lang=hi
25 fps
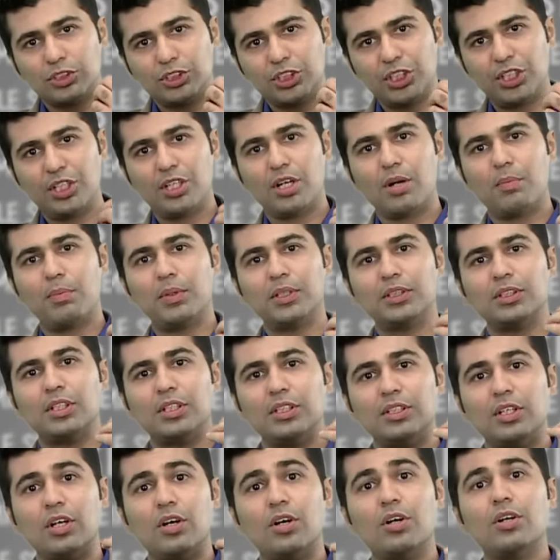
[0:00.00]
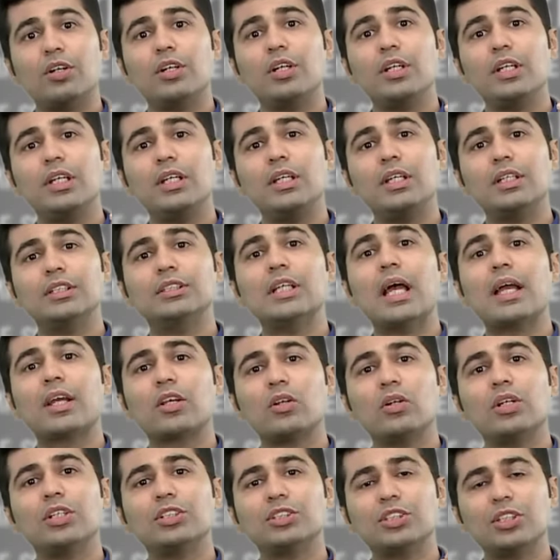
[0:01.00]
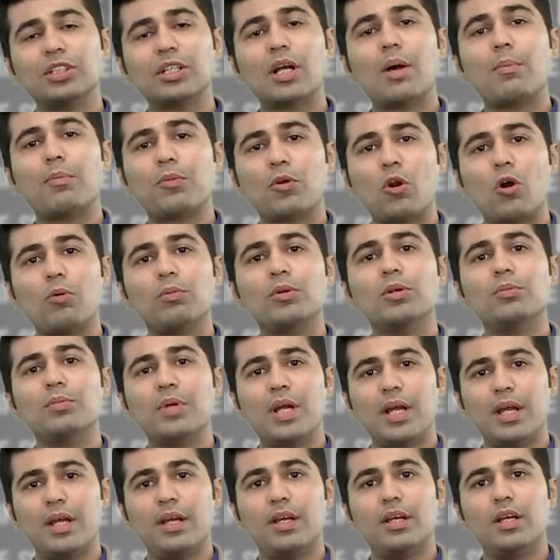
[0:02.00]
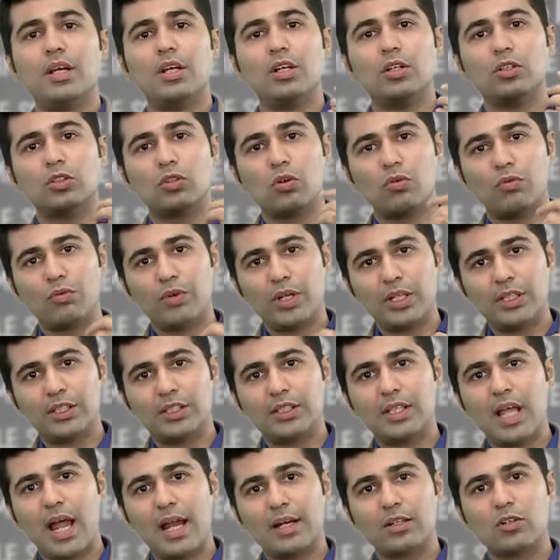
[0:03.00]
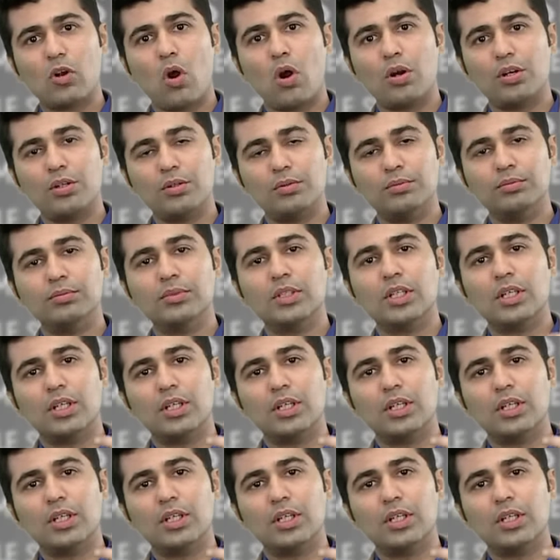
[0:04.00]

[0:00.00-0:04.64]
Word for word: शीघ्र पतन अर्ली इजैकुलेशन का प्रॉब्लम है तो विथ दैट कॉन्डम